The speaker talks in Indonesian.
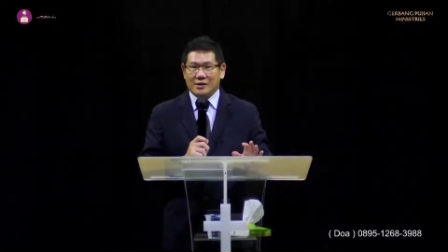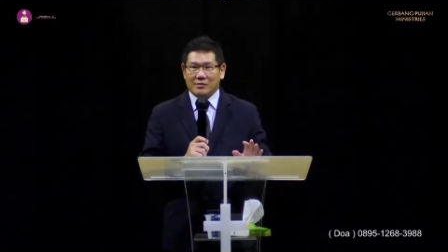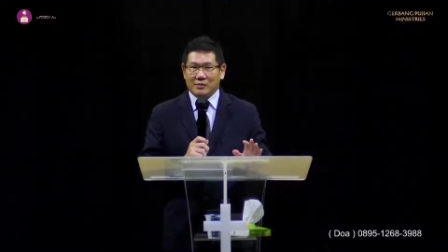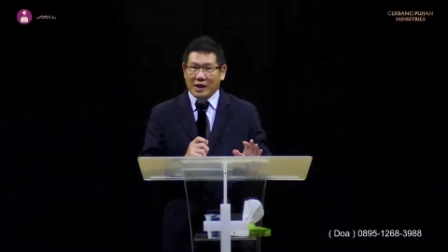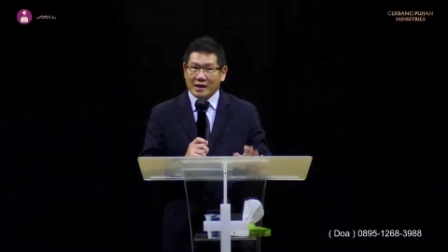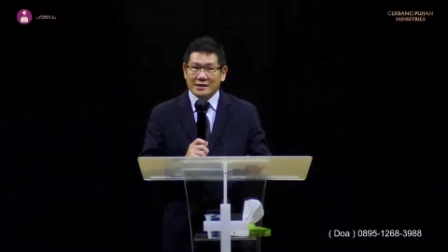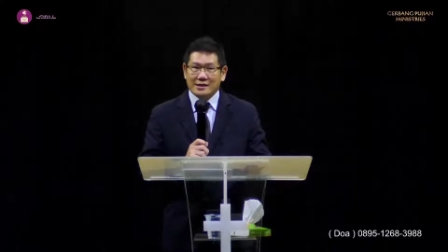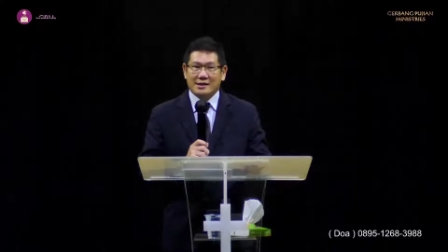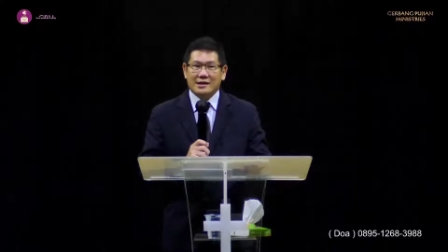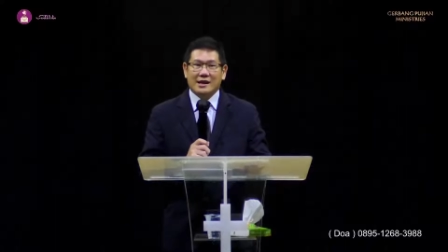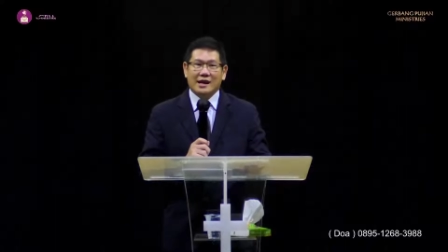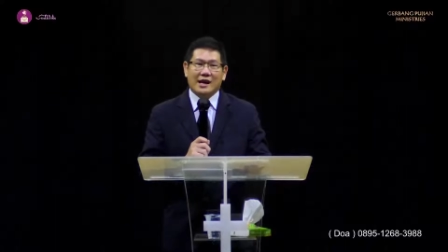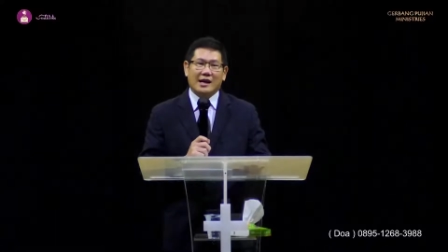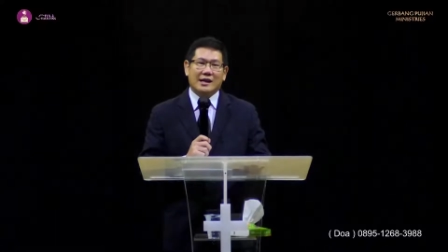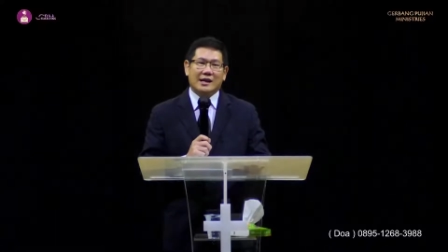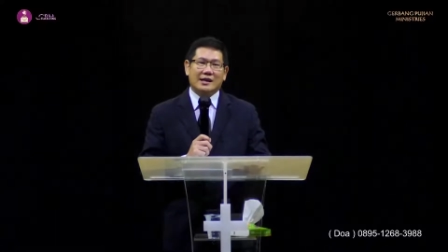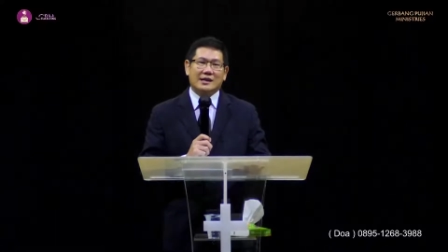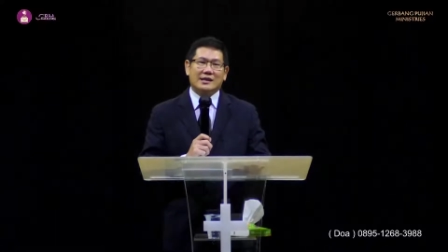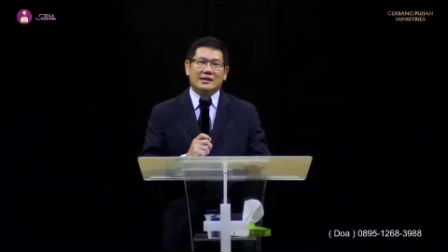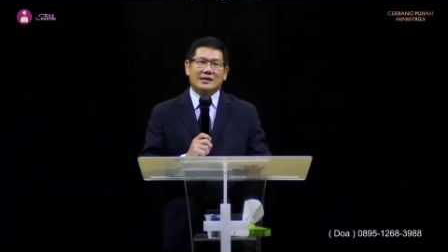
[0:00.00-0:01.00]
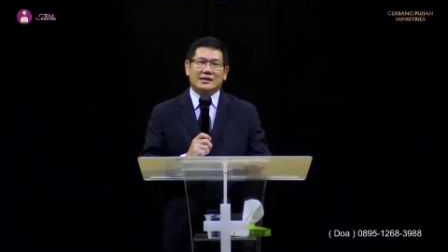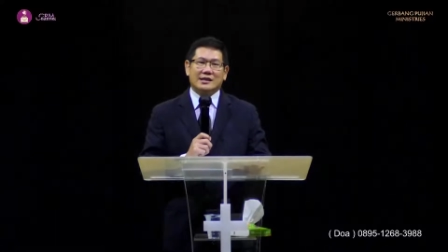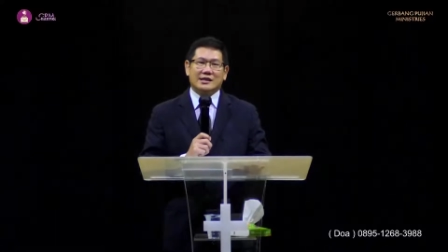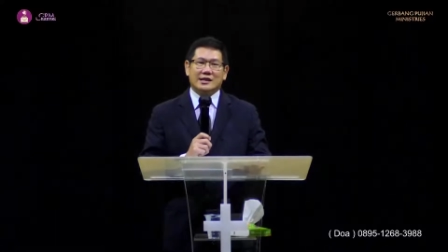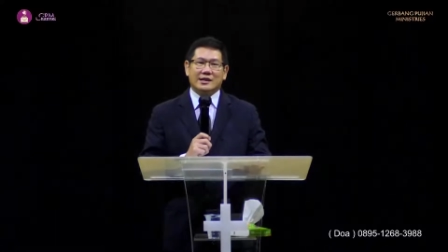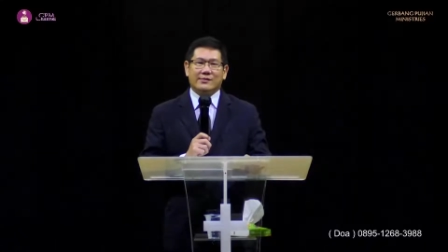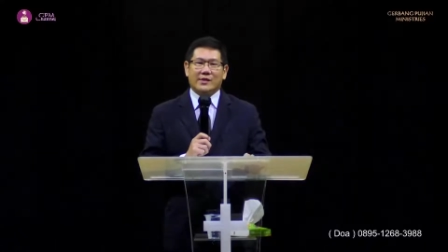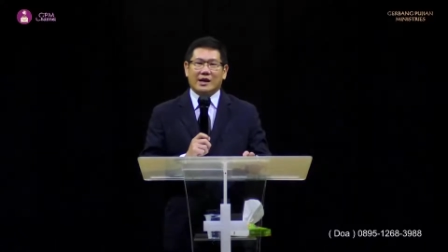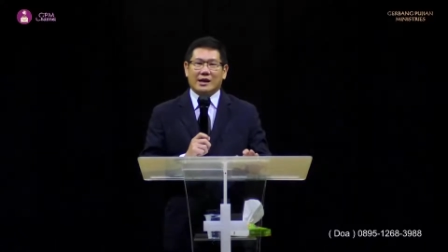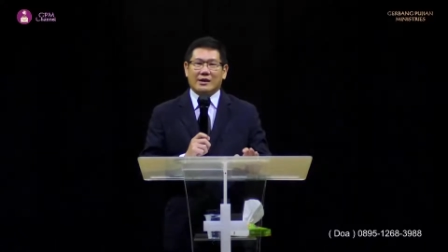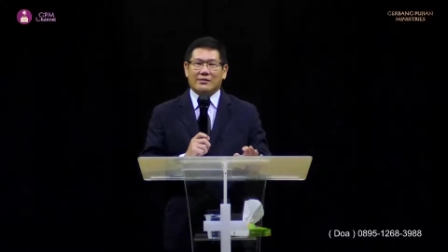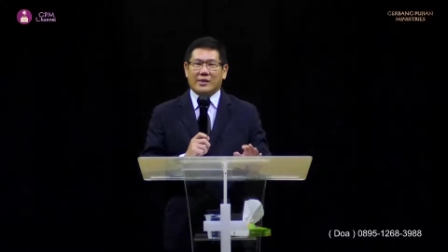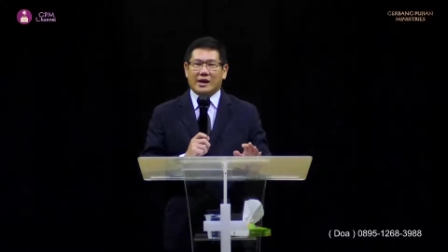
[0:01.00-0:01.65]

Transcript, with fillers: Paskah di mana